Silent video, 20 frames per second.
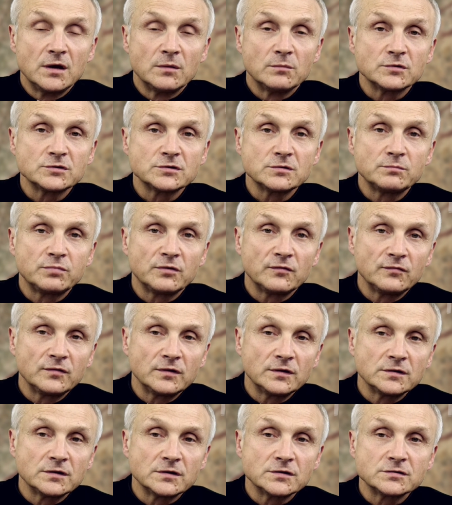Możemy
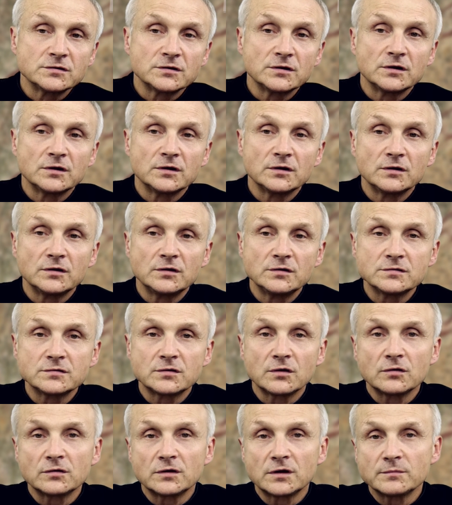powiedzieć, że
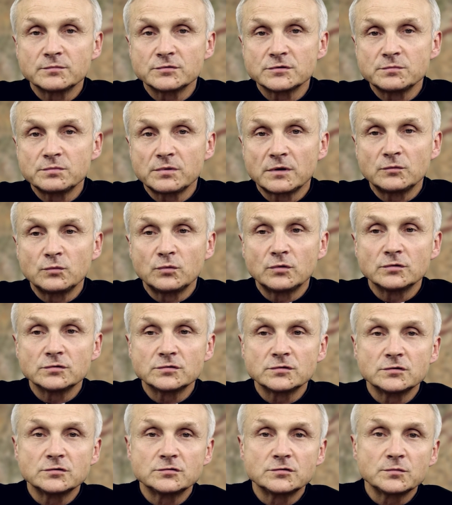istota,
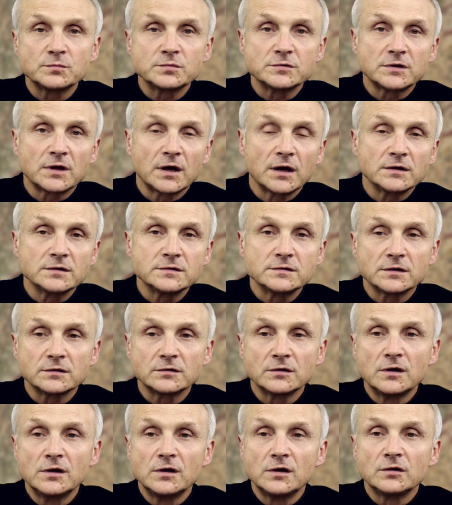przypadłości, substancja
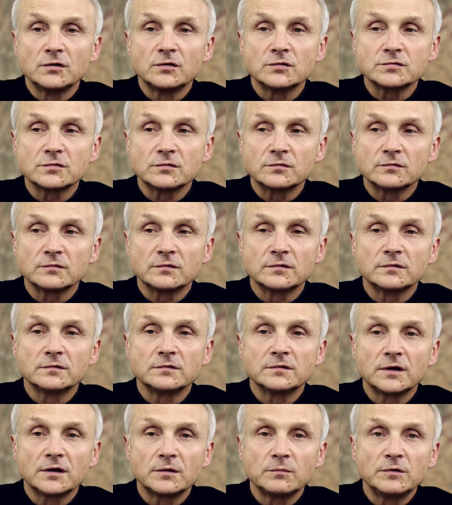to są
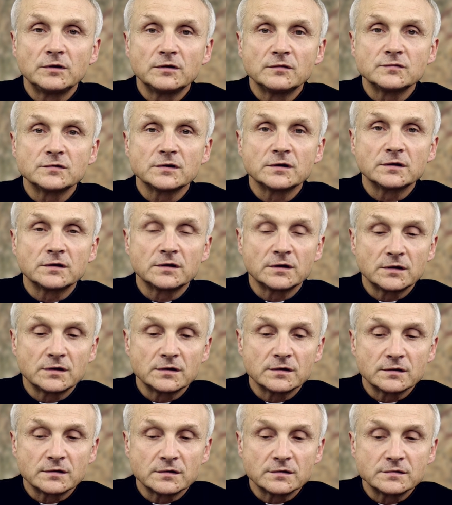terminy wzięte
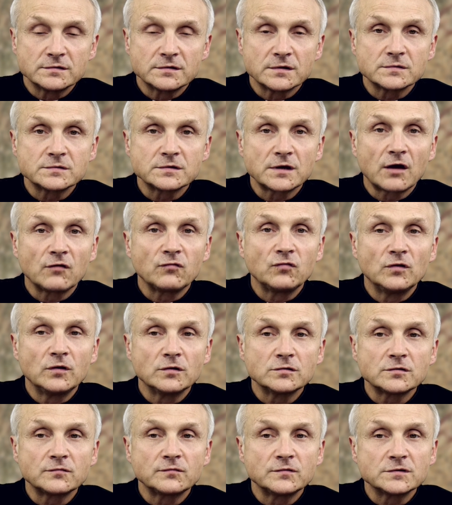z języka
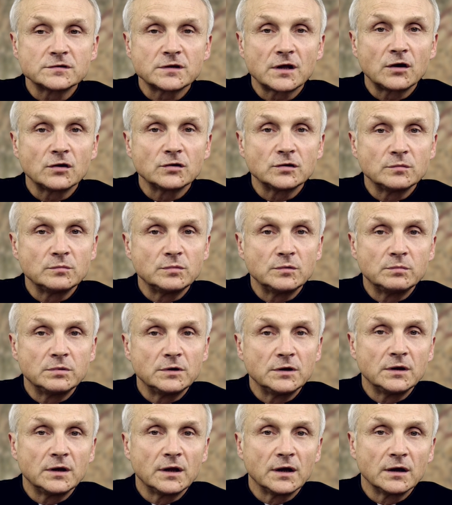filozoficznego, nie
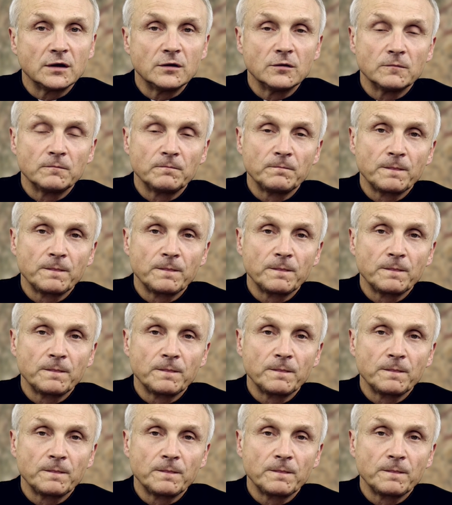biblijnego.